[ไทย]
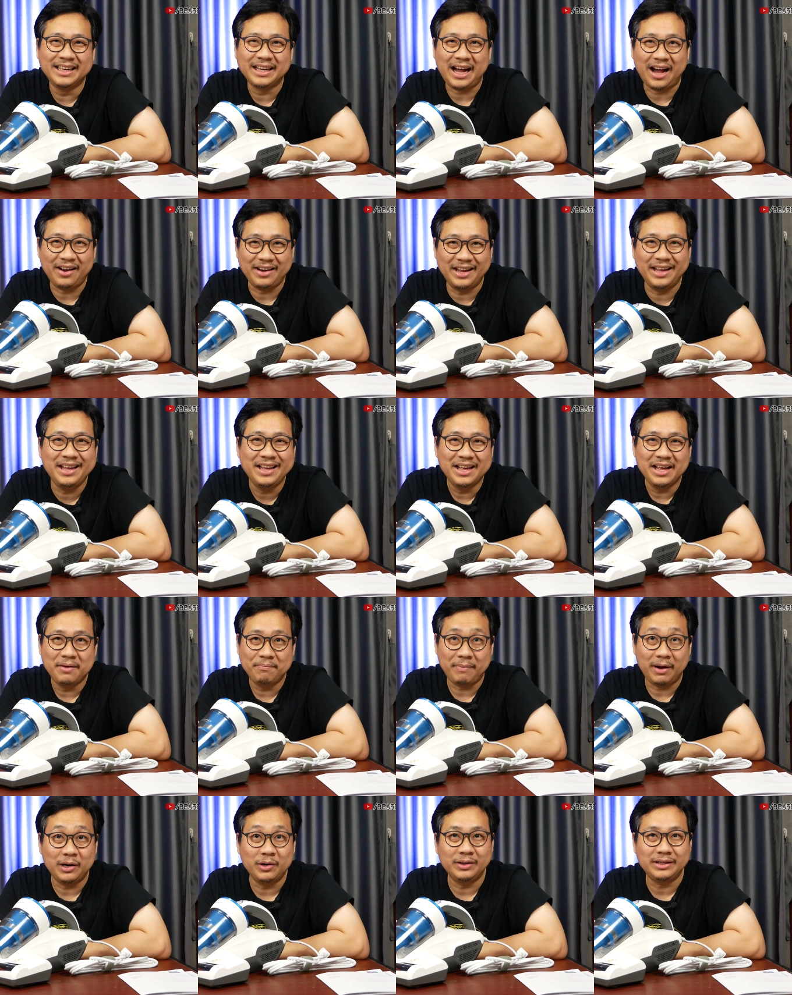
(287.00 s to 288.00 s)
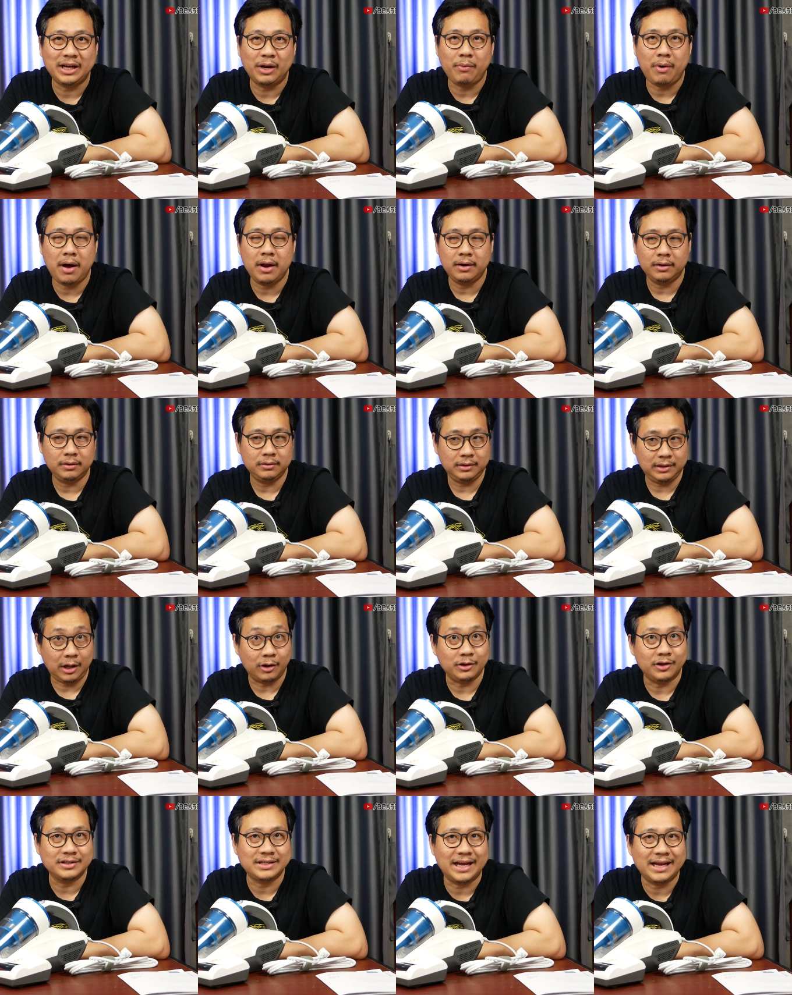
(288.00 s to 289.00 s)
คราวนี้มันลุ้นกันว่าเรา
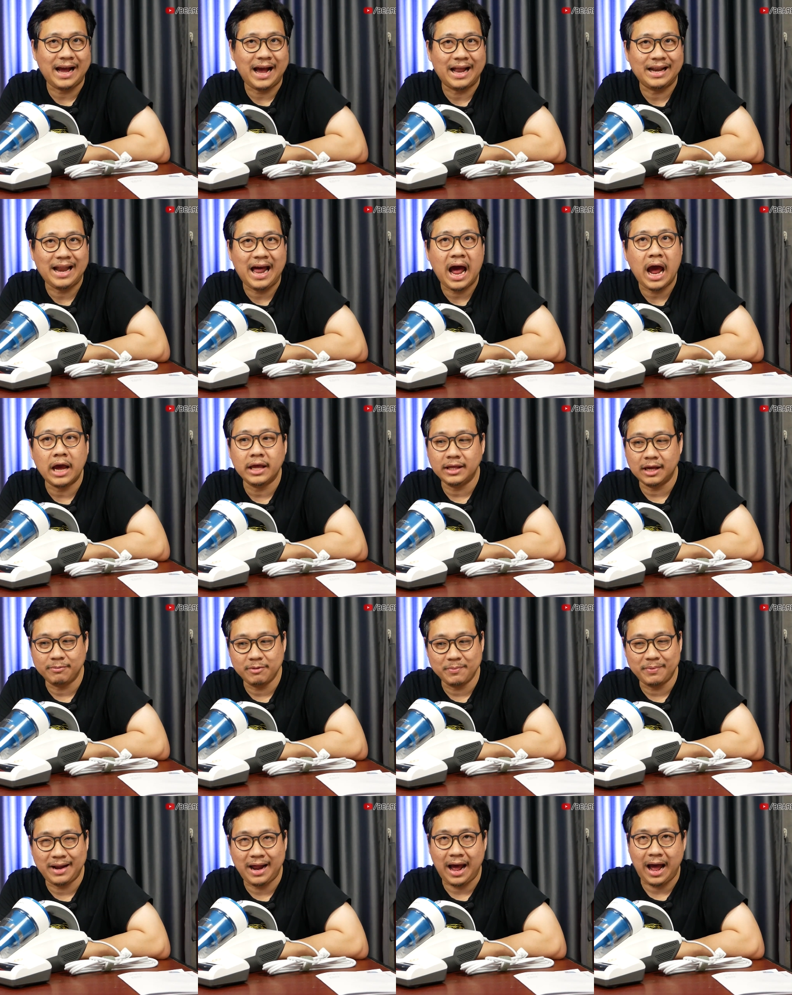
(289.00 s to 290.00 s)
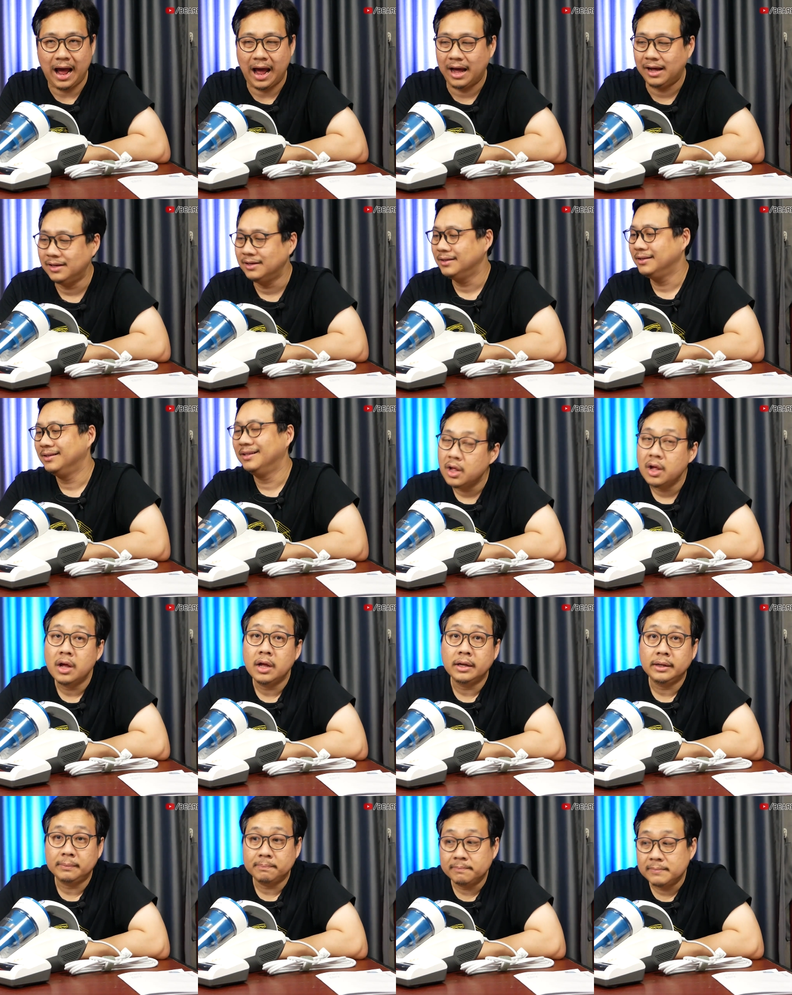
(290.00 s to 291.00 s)
ต้องใช้งานได้ยังมีปัญหา
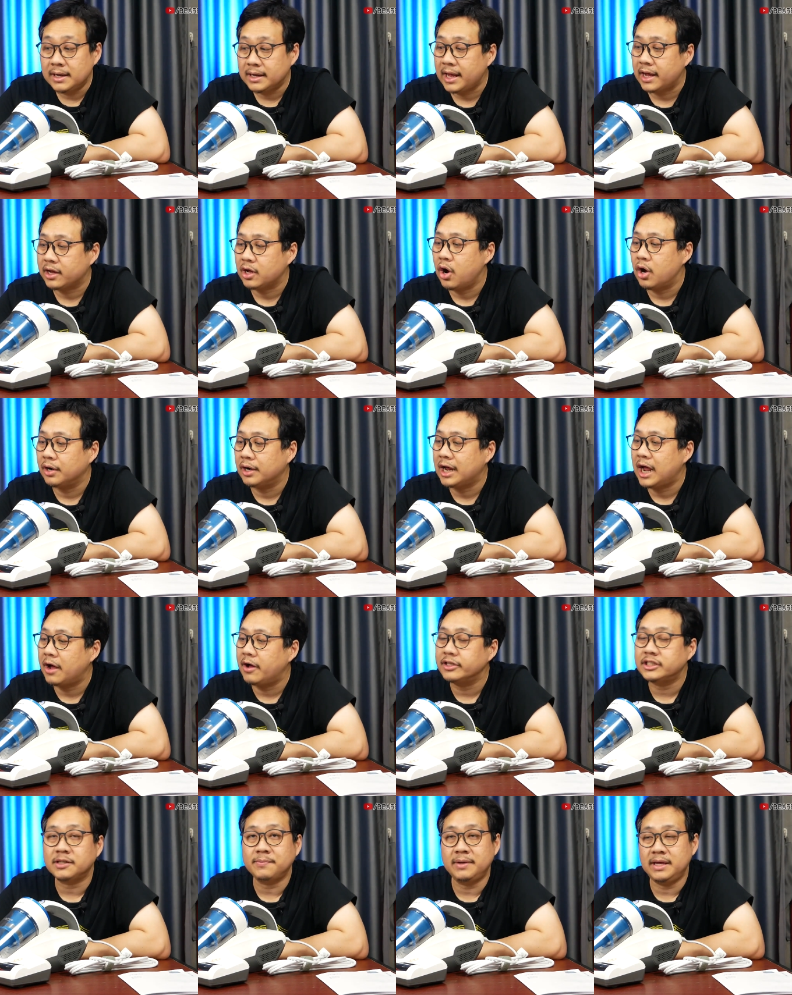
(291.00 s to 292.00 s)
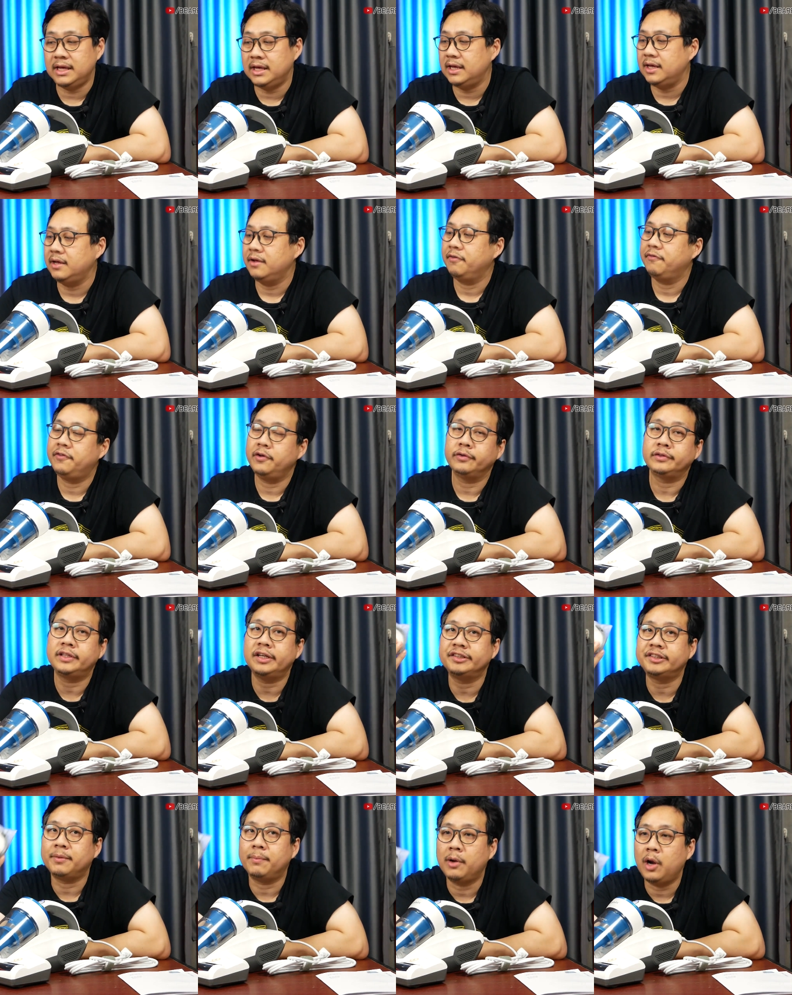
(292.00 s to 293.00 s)
เมื่อแกะกล่องนะครับเขาจะมีฟิลเตอ
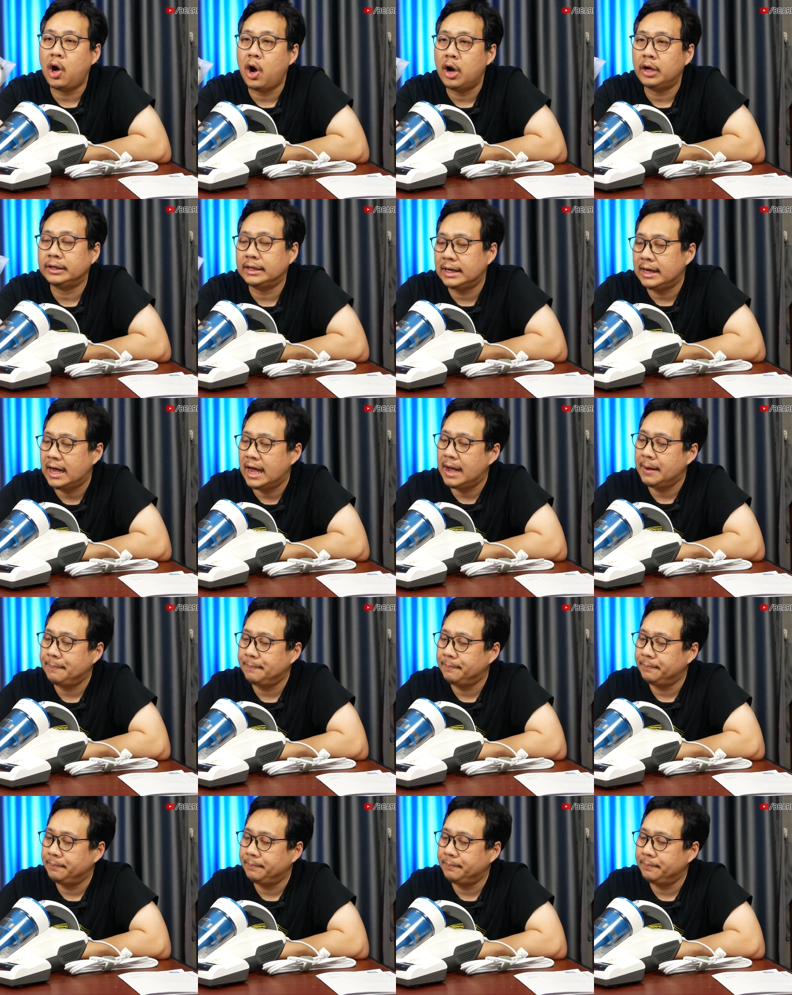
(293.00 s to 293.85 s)
ร์สำรองนะครับ